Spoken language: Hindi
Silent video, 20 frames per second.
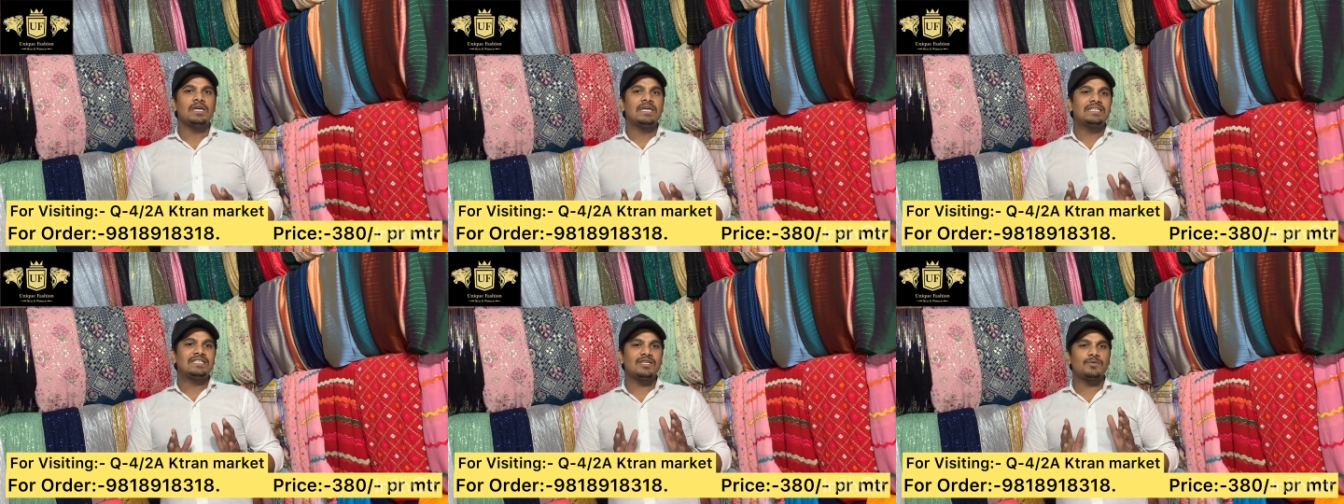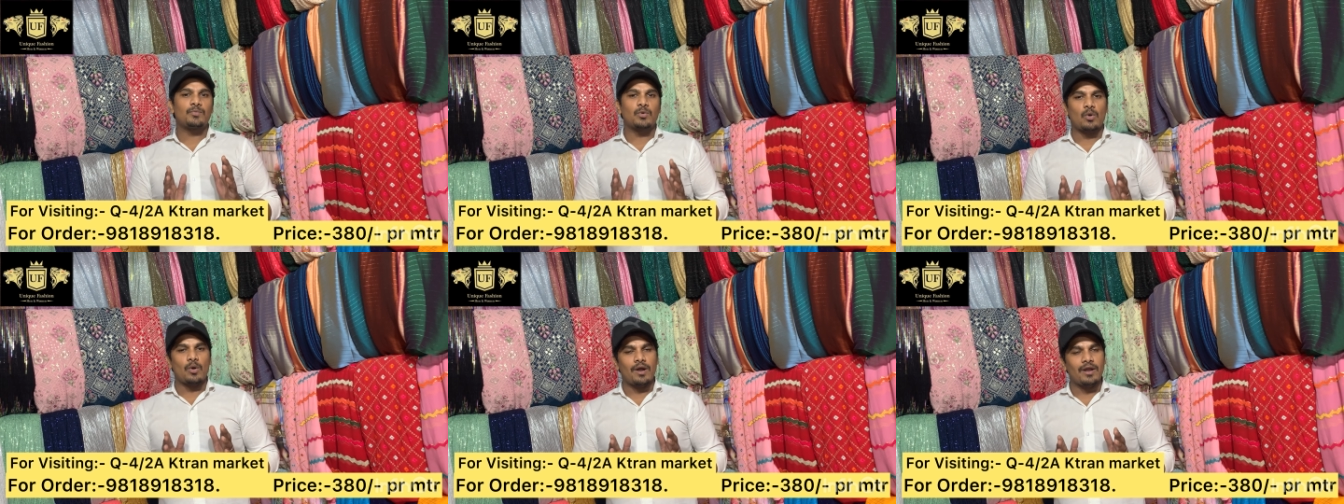सिर्फ
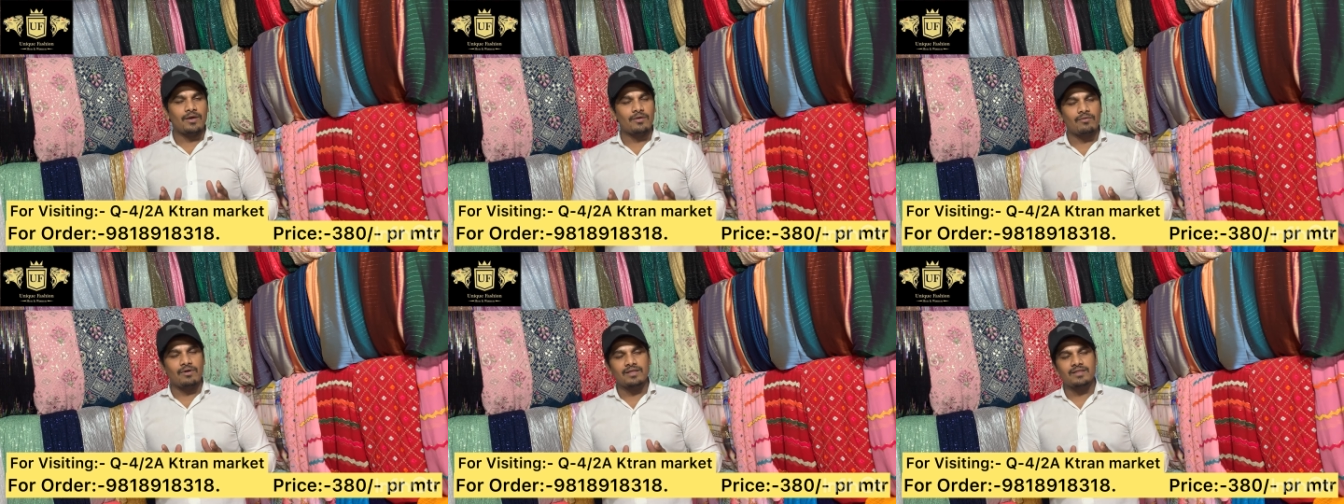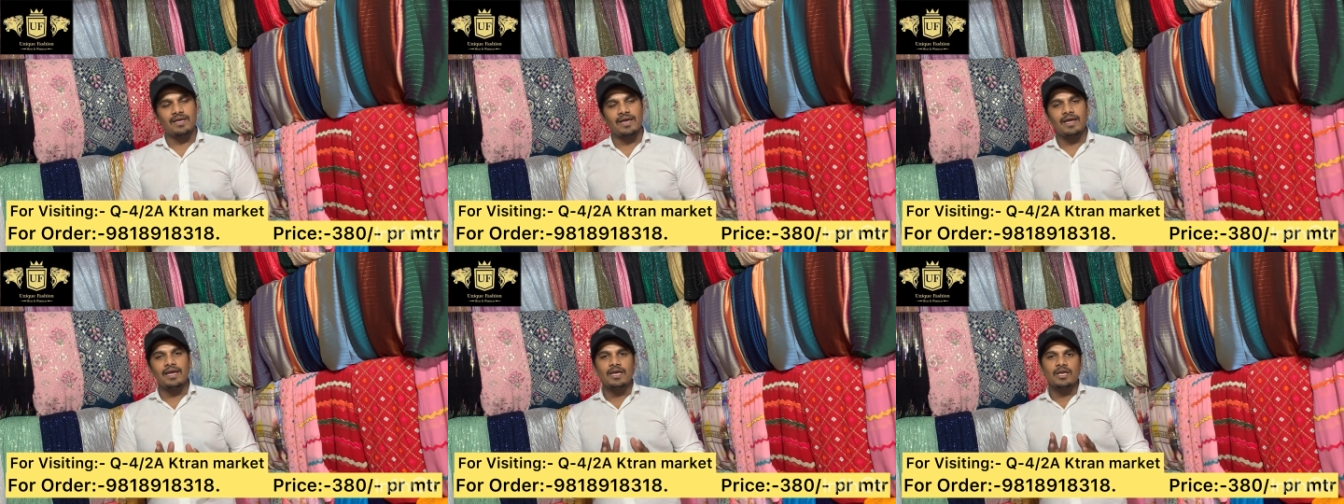प्रोवाइड
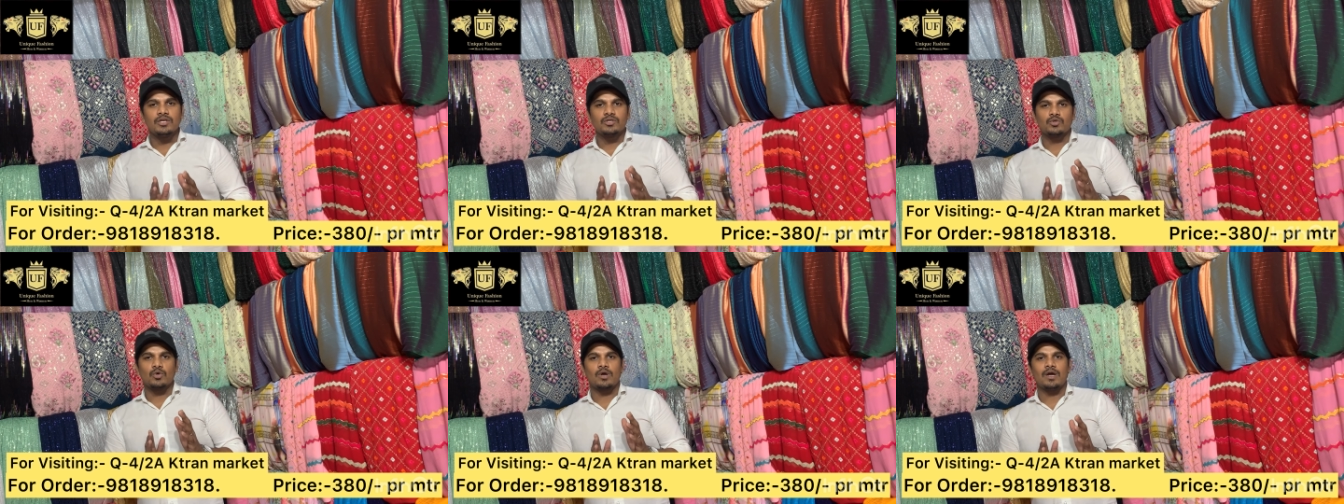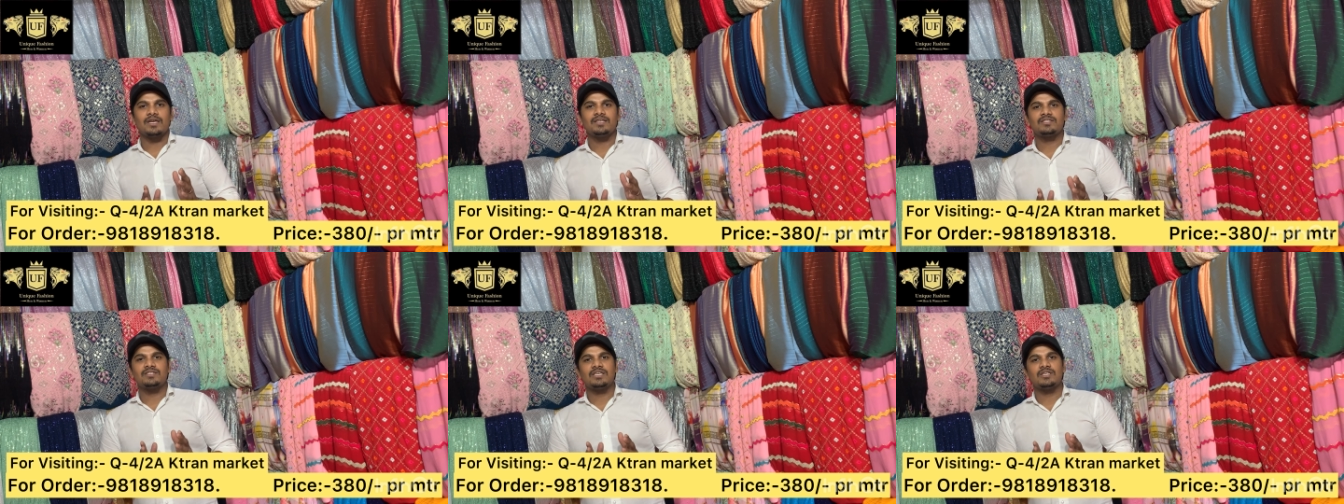करवाता है सो
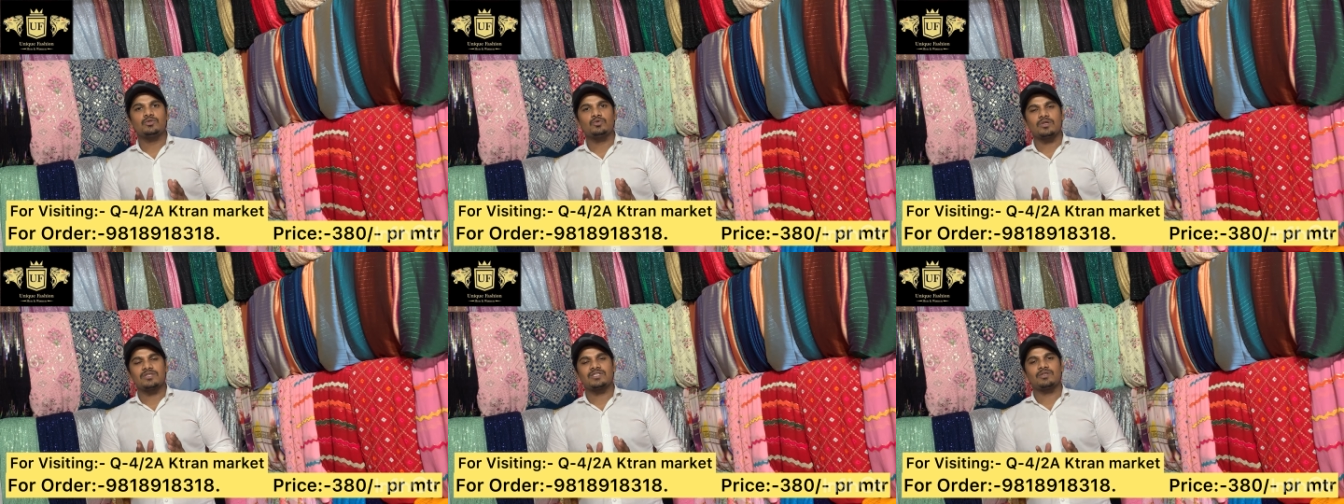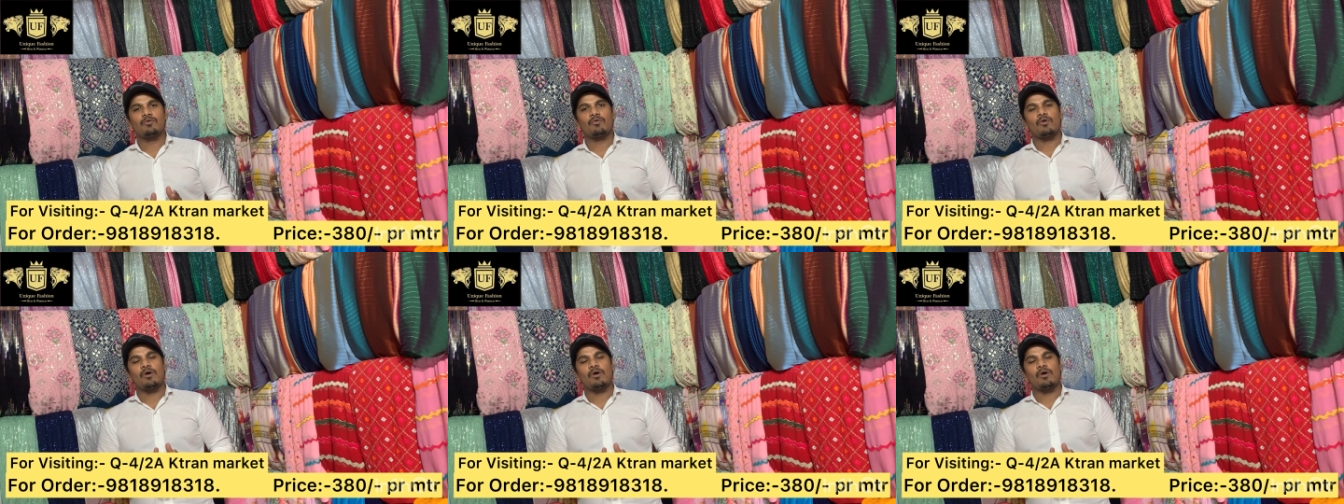गाइज तीन सौ अस्सी